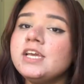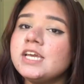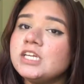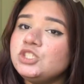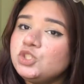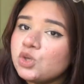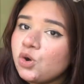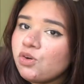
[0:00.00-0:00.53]
कि
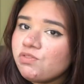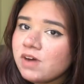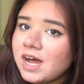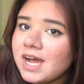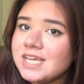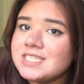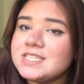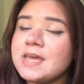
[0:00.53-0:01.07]
जो
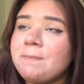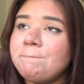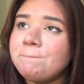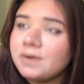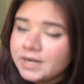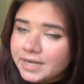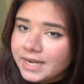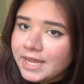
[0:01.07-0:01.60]
वहाँ से
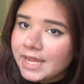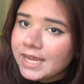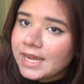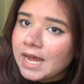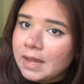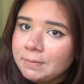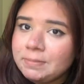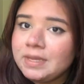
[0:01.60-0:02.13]
पढ़ने
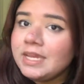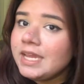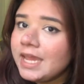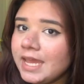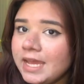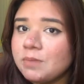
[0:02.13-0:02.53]
का भी